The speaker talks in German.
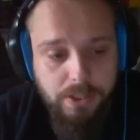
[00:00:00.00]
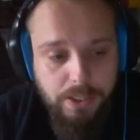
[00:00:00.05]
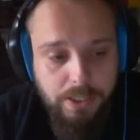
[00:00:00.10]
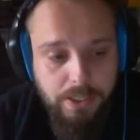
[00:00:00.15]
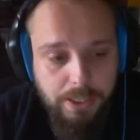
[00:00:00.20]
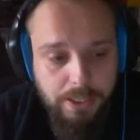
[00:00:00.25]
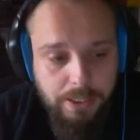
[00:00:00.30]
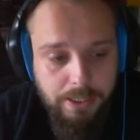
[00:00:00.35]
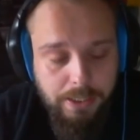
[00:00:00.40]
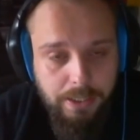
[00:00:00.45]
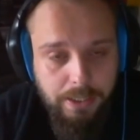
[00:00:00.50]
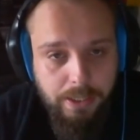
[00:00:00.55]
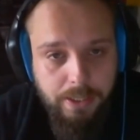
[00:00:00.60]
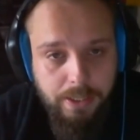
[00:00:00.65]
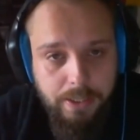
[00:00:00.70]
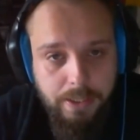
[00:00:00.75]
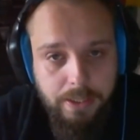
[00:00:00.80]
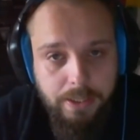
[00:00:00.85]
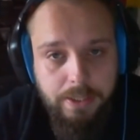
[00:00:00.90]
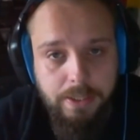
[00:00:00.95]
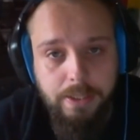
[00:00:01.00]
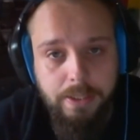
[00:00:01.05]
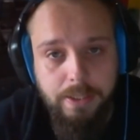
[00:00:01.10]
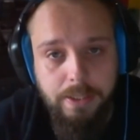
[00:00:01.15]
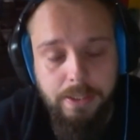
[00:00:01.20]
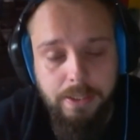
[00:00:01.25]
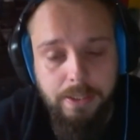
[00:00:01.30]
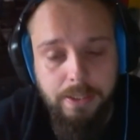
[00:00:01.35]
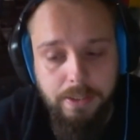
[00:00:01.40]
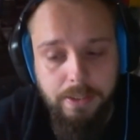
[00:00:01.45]
äh,
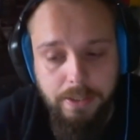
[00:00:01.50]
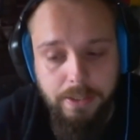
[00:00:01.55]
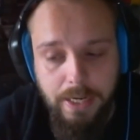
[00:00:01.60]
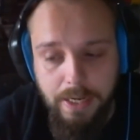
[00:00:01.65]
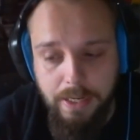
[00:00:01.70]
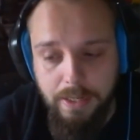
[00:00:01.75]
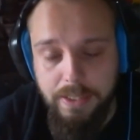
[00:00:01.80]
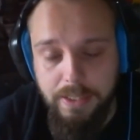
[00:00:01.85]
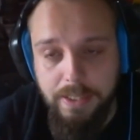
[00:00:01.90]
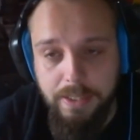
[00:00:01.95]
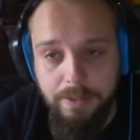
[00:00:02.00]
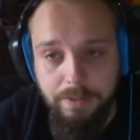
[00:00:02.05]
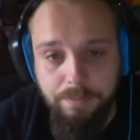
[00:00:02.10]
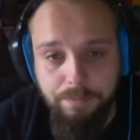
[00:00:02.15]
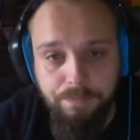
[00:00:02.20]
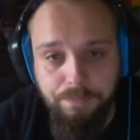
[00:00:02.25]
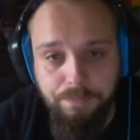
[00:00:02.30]
man ja, muss bei den äh, Beträgen